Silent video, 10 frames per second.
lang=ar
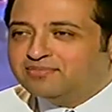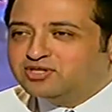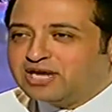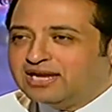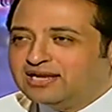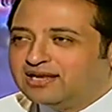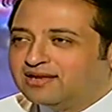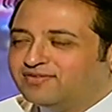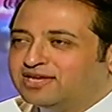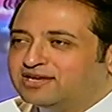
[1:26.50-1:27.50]
بشكل
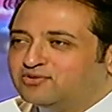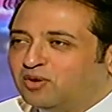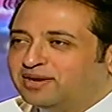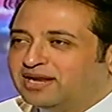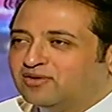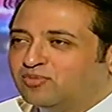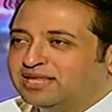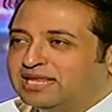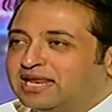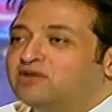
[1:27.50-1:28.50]
فيه نوع من
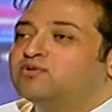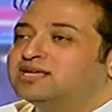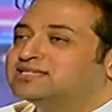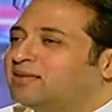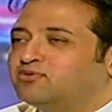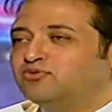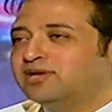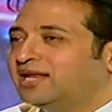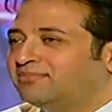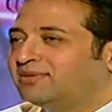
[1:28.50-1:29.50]
الكوميدي لانه الناس ساعات بتقول
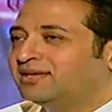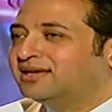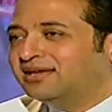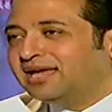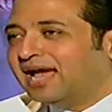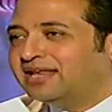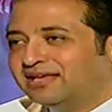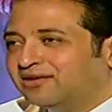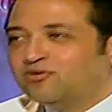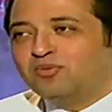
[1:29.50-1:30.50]
كلام يعني
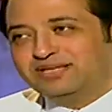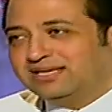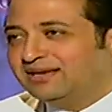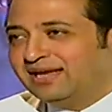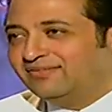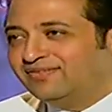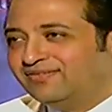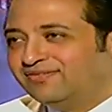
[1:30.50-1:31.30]
ايه كوميدي ده ده ولا